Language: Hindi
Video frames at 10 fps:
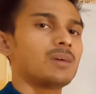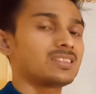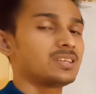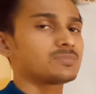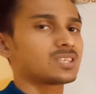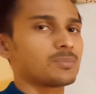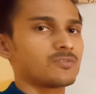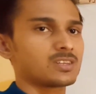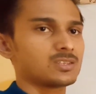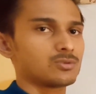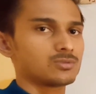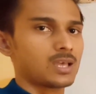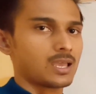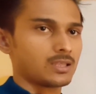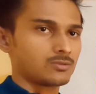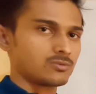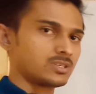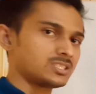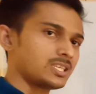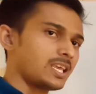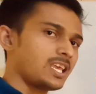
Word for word: माध्यम से अपवर्तित होता है तो किसी